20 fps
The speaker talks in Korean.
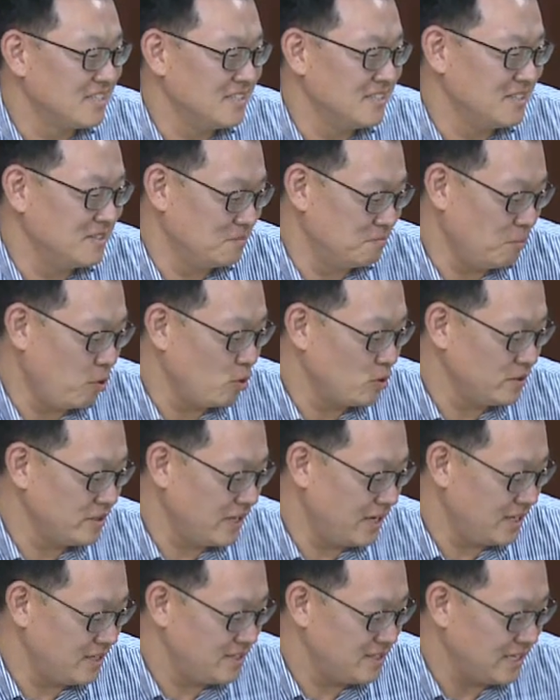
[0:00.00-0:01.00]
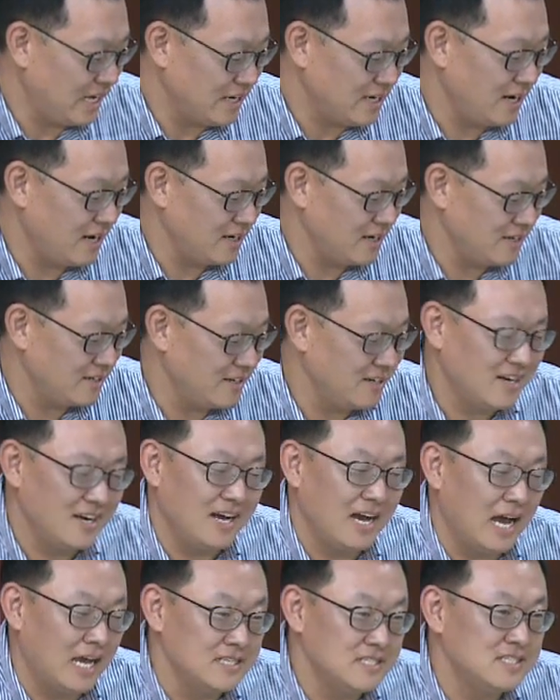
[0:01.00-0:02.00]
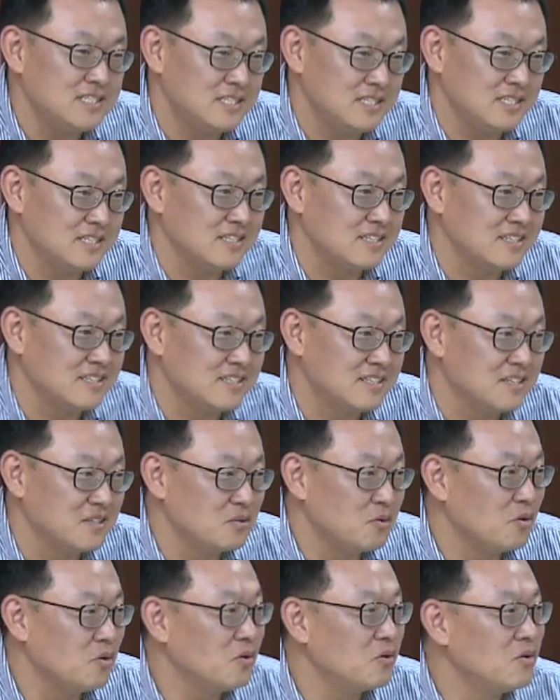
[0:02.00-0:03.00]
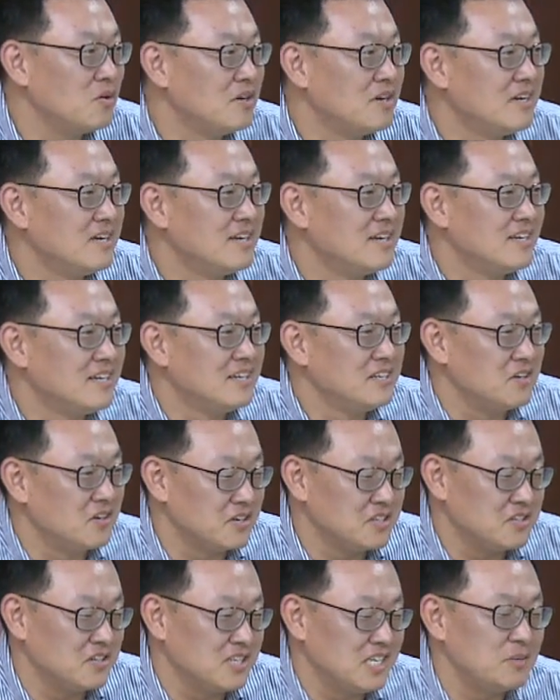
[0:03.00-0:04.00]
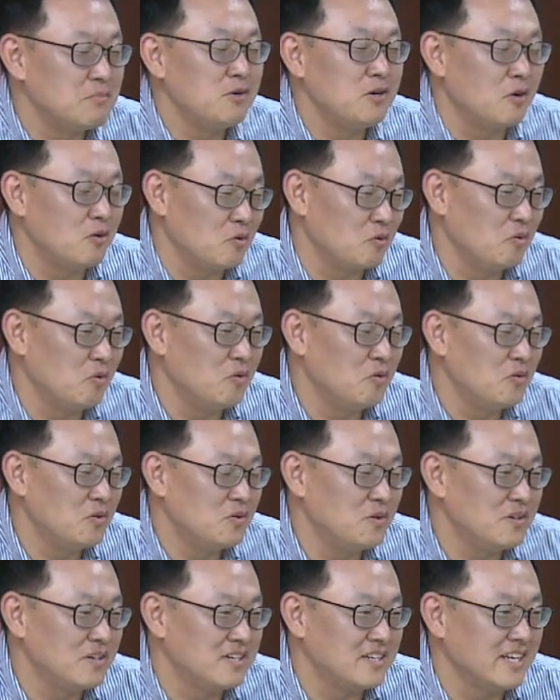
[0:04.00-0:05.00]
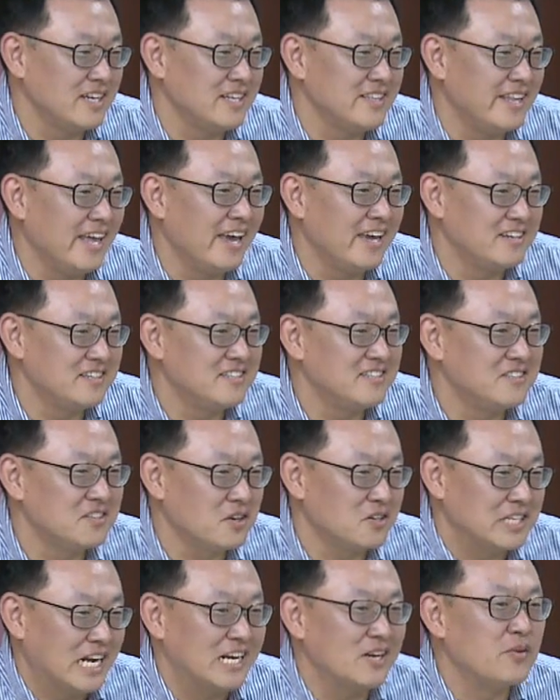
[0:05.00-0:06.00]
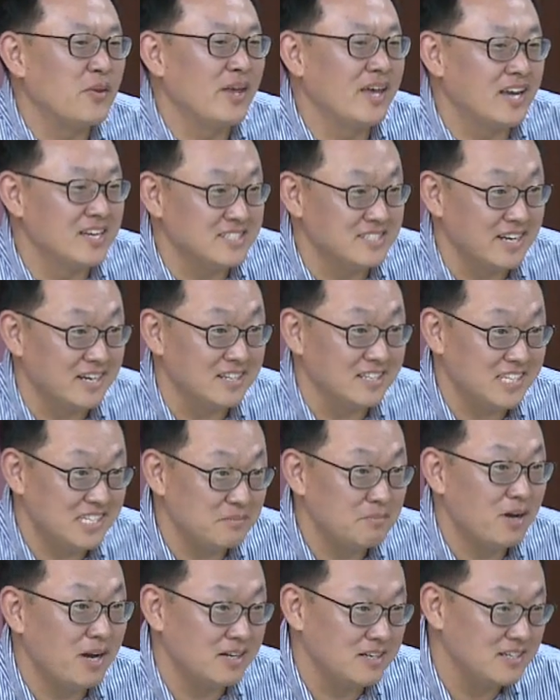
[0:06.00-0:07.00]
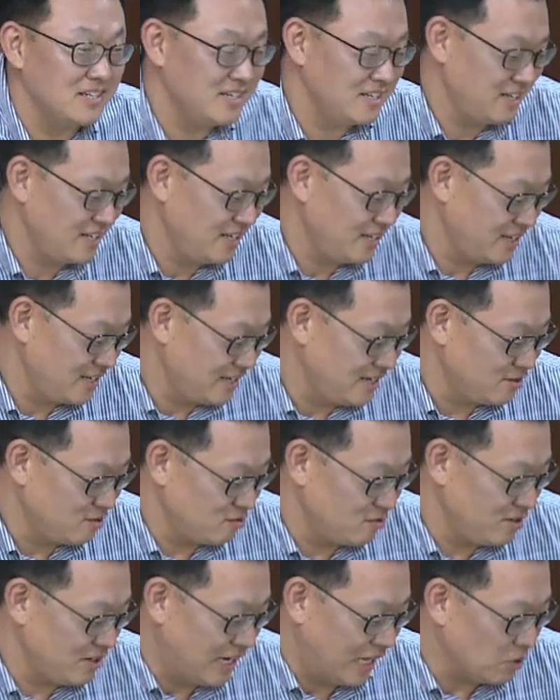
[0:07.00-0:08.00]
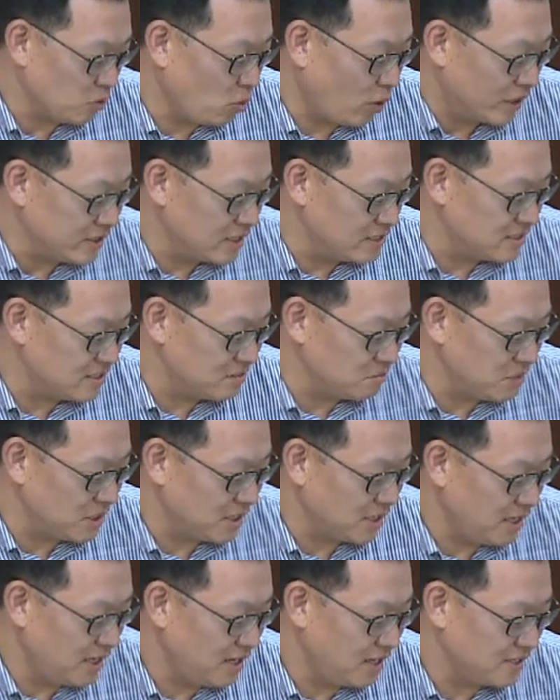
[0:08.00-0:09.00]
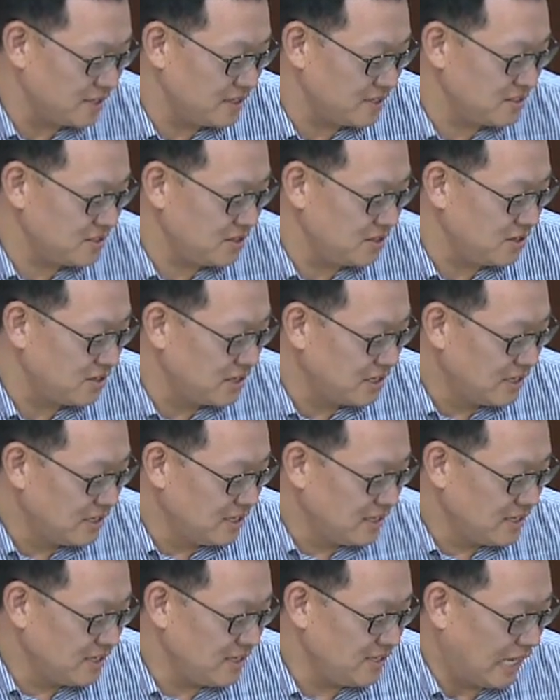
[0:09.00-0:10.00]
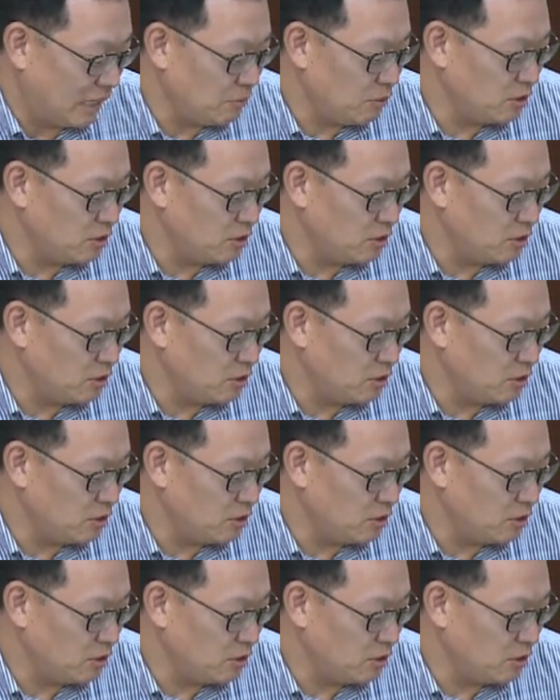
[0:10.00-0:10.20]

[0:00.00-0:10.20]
그 포근한 사랑, 안식, 그리고 여기서 힘을 얻고 그래 내일은 더 잘 돼야지라는 음. 희망을 우리가 안고 가지 않습니까? 네네. 네. 그래서 이